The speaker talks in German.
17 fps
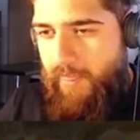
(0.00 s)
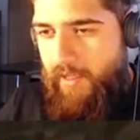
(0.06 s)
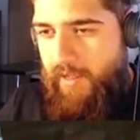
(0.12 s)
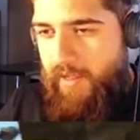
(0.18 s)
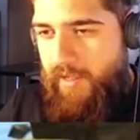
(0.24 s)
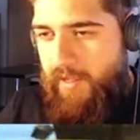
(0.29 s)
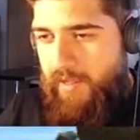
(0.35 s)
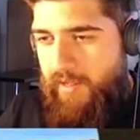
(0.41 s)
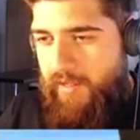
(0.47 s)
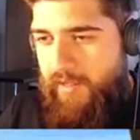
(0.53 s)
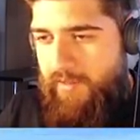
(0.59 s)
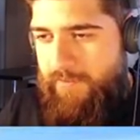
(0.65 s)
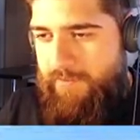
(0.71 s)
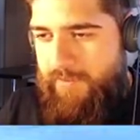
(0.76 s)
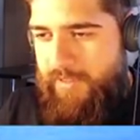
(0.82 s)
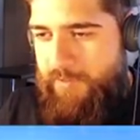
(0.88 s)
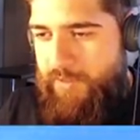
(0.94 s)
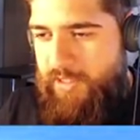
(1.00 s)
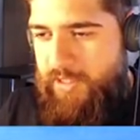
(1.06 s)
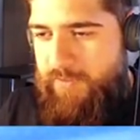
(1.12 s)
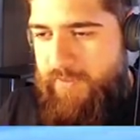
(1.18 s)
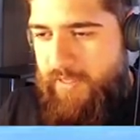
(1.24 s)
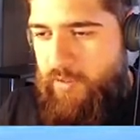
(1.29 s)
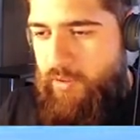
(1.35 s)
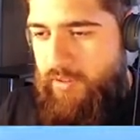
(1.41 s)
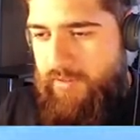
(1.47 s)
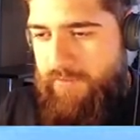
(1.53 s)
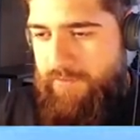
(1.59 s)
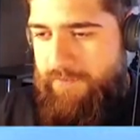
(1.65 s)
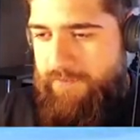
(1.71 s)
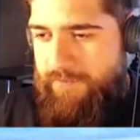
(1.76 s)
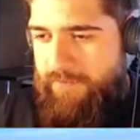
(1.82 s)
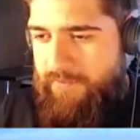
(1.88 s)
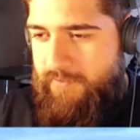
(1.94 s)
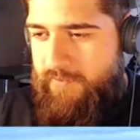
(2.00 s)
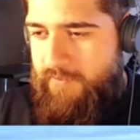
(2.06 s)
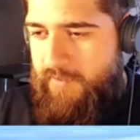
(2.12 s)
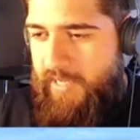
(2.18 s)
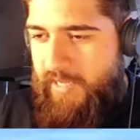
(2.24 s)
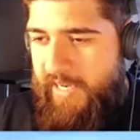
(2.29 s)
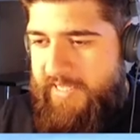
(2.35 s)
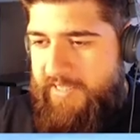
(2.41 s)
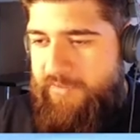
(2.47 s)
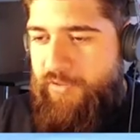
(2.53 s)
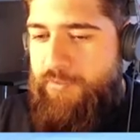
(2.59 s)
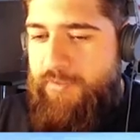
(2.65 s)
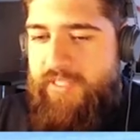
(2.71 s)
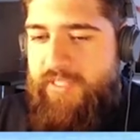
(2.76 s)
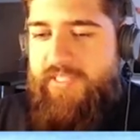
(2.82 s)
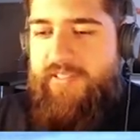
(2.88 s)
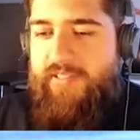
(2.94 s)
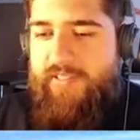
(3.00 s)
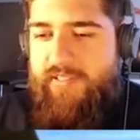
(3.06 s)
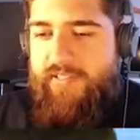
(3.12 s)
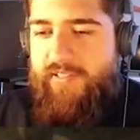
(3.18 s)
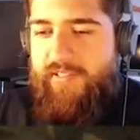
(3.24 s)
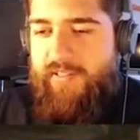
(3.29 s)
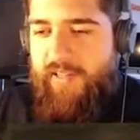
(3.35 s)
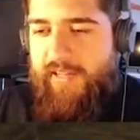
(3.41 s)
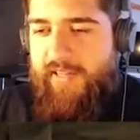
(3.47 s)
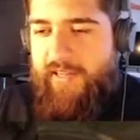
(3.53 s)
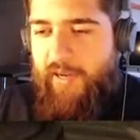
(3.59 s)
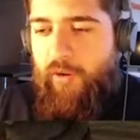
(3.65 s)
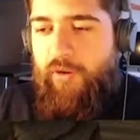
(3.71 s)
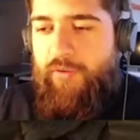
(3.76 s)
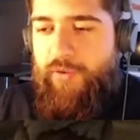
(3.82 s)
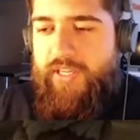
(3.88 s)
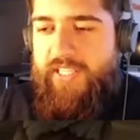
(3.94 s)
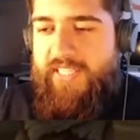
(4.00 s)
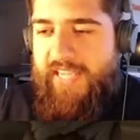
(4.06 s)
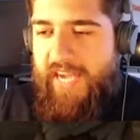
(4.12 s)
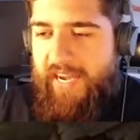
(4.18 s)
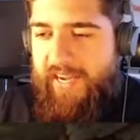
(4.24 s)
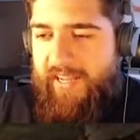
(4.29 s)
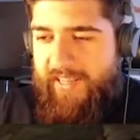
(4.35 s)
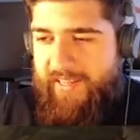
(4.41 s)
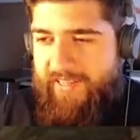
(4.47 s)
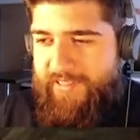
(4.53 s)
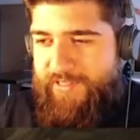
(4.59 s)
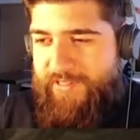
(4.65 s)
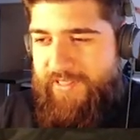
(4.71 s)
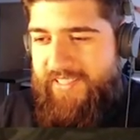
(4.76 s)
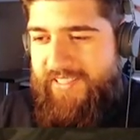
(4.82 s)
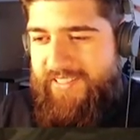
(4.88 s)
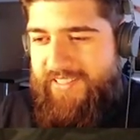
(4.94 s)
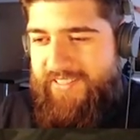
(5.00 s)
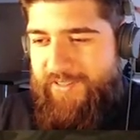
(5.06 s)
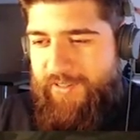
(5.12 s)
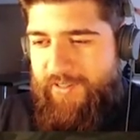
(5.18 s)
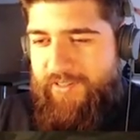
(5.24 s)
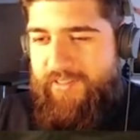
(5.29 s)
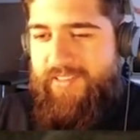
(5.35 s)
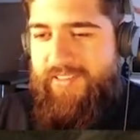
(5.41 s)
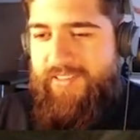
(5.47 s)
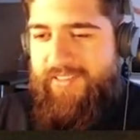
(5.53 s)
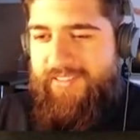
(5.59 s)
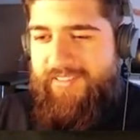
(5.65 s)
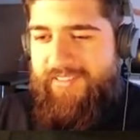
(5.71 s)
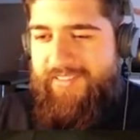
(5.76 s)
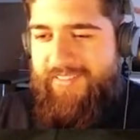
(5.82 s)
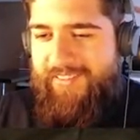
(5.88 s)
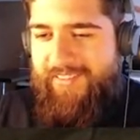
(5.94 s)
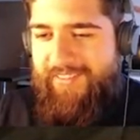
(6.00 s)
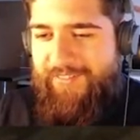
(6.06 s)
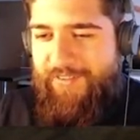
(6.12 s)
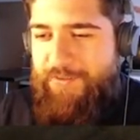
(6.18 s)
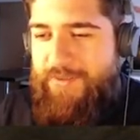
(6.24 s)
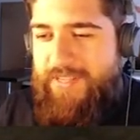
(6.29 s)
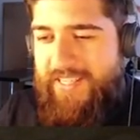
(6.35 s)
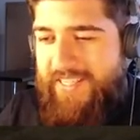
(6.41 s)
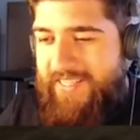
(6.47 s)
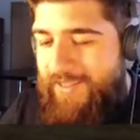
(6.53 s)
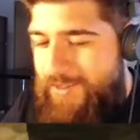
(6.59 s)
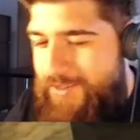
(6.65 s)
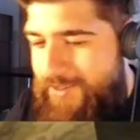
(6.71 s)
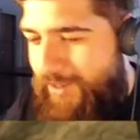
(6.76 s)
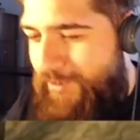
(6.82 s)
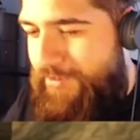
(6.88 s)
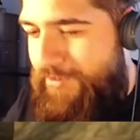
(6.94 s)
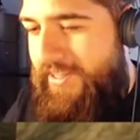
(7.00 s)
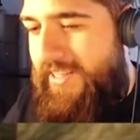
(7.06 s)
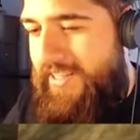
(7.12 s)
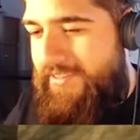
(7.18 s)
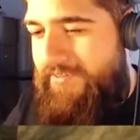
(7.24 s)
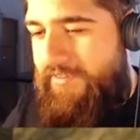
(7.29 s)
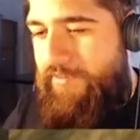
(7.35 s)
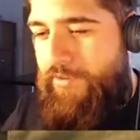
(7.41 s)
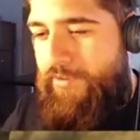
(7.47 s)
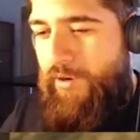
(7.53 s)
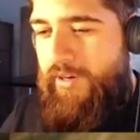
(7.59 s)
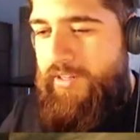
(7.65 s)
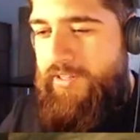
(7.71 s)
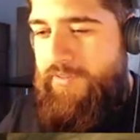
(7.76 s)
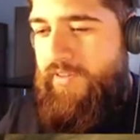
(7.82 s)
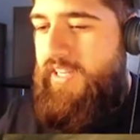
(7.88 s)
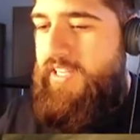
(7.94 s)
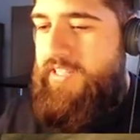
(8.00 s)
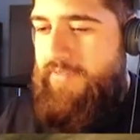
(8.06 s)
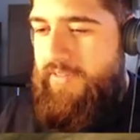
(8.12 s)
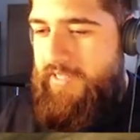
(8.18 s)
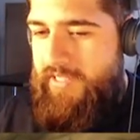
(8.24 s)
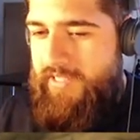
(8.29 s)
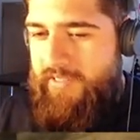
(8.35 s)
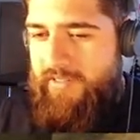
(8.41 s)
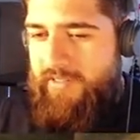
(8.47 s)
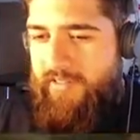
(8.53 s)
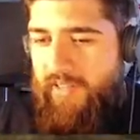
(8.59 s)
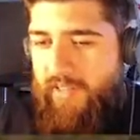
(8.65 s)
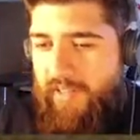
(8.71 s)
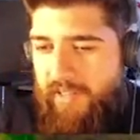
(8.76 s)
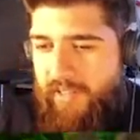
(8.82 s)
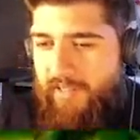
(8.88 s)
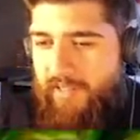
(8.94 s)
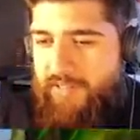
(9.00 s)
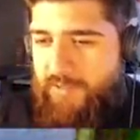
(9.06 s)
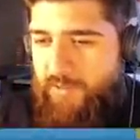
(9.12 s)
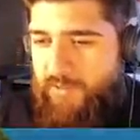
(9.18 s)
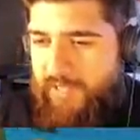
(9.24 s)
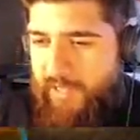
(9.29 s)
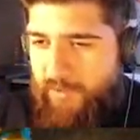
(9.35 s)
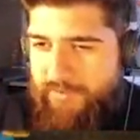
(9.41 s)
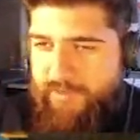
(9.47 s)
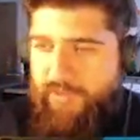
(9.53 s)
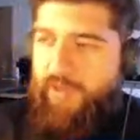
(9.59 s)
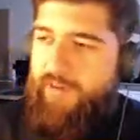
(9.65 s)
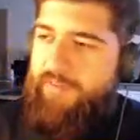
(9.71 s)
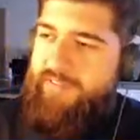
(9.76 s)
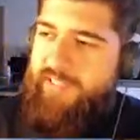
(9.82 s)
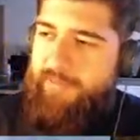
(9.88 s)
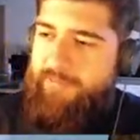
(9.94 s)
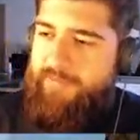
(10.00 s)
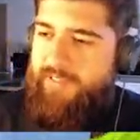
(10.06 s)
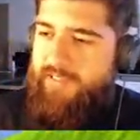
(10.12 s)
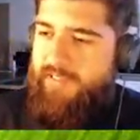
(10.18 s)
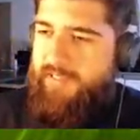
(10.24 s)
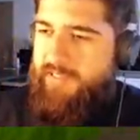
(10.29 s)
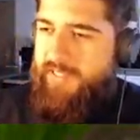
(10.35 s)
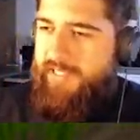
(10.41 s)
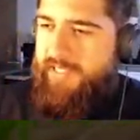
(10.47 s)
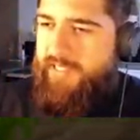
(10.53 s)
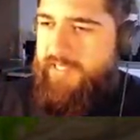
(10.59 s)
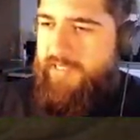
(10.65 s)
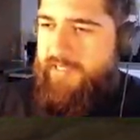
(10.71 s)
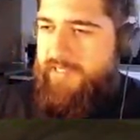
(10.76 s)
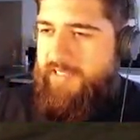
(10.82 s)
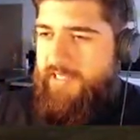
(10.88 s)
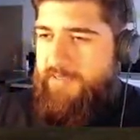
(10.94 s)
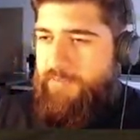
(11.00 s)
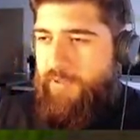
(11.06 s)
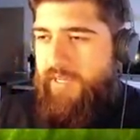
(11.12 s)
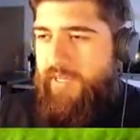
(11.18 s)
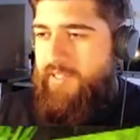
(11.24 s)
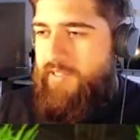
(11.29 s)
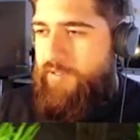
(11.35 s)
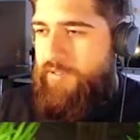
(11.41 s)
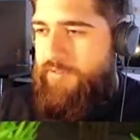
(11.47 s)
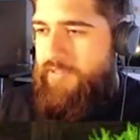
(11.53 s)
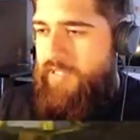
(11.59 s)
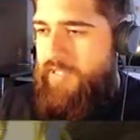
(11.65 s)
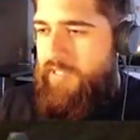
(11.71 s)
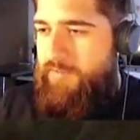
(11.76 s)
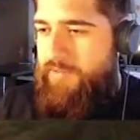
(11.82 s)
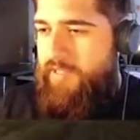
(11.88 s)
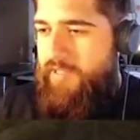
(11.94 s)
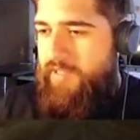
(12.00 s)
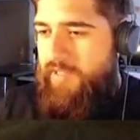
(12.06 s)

Ähm, ich müsste mal gucken. Also für mich sind es halt auch wirklich Jahre her. Deswegen ist das auch für mich genauso aufregend wie für euch vielleicht, wenn ihr so darauf gehofft habt, dass es dieses Projekt auch wieder gibt.